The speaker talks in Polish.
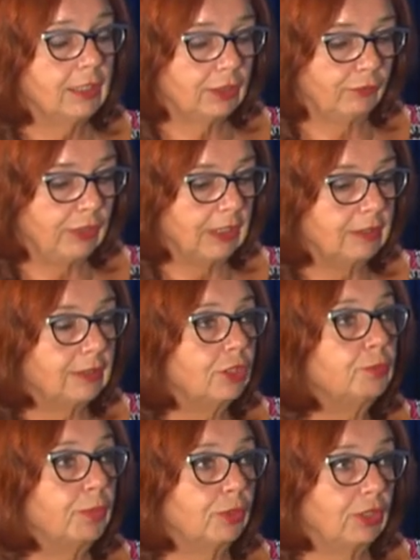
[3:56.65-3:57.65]
co widać
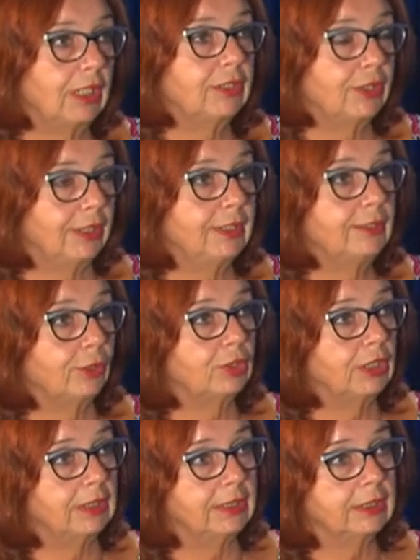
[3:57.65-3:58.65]
też po czasie ich
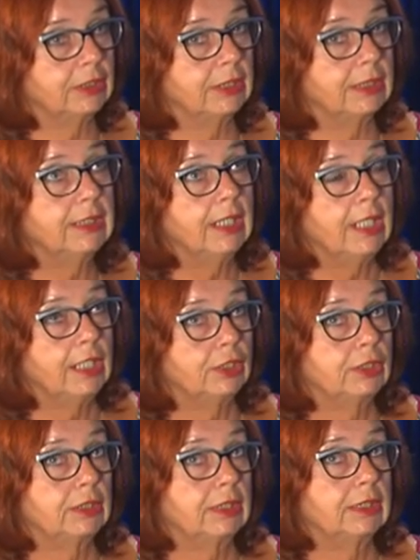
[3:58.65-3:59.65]
toczenia się,
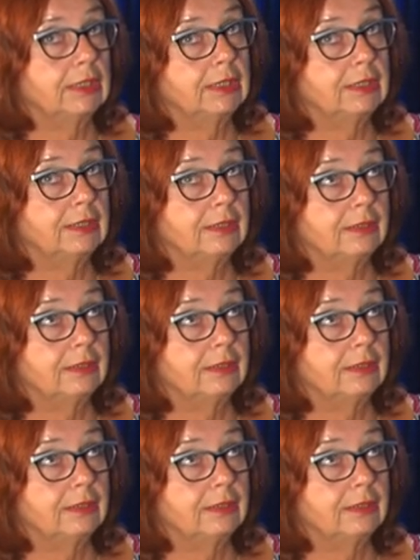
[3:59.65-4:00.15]
że